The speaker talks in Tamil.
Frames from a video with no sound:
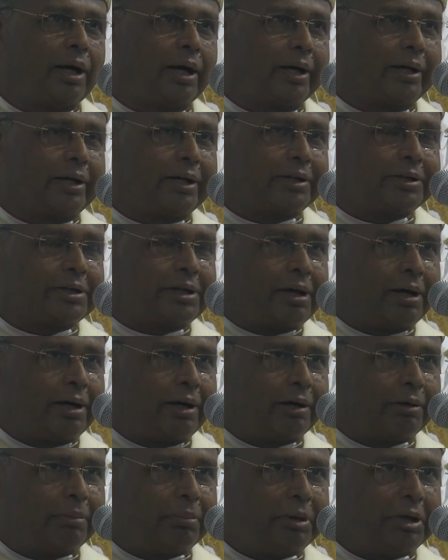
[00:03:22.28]
அல்லது
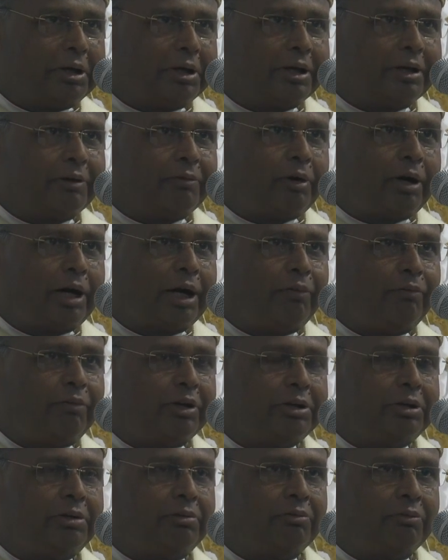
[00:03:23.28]
ஆன்மீக
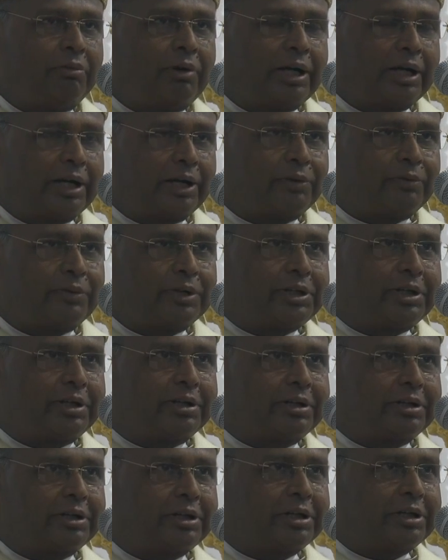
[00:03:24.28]
வாழ்வில்
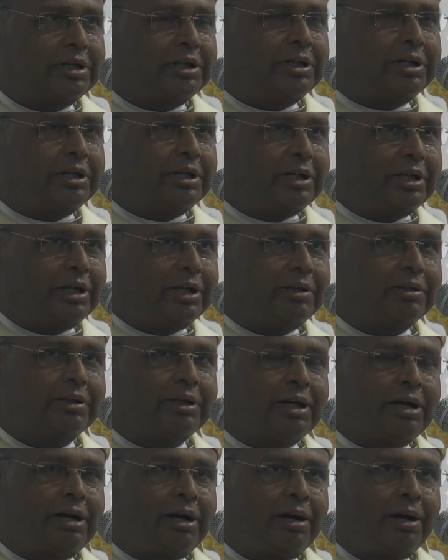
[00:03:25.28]
வளர்வதற்கு
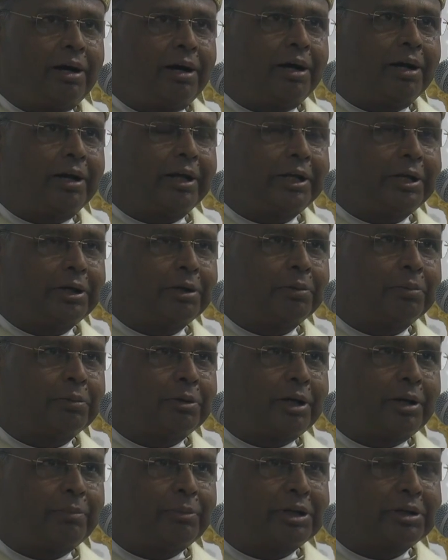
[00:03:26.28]
இந்த ஆலயம்
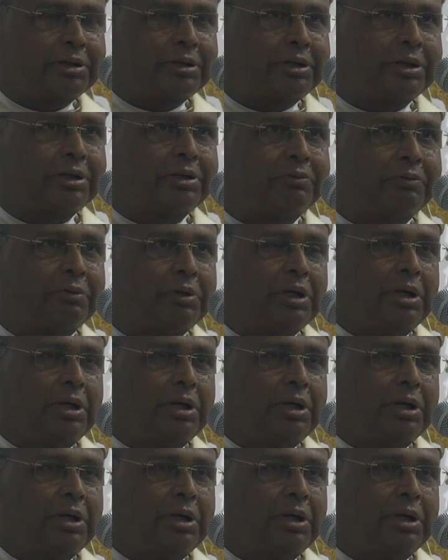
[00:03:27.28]
நமக்கு